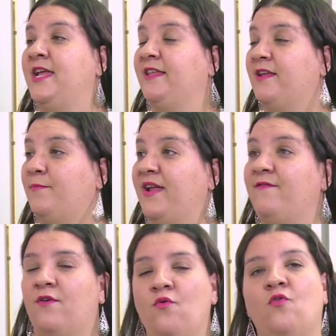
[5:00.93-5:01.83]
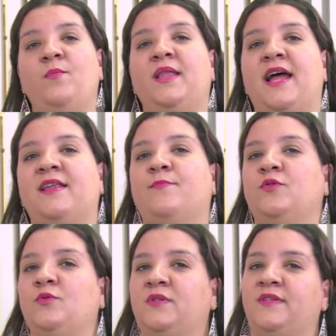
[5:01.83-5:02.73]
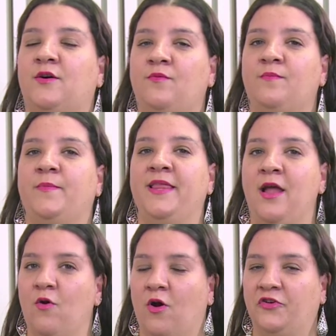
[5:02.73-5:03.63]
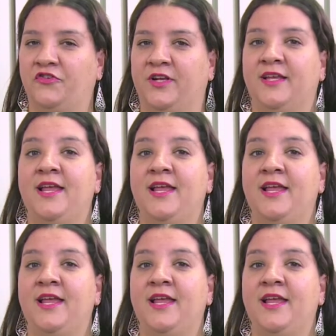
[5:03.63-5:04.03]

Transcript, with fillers: e também vão culminar na produção pedagógica.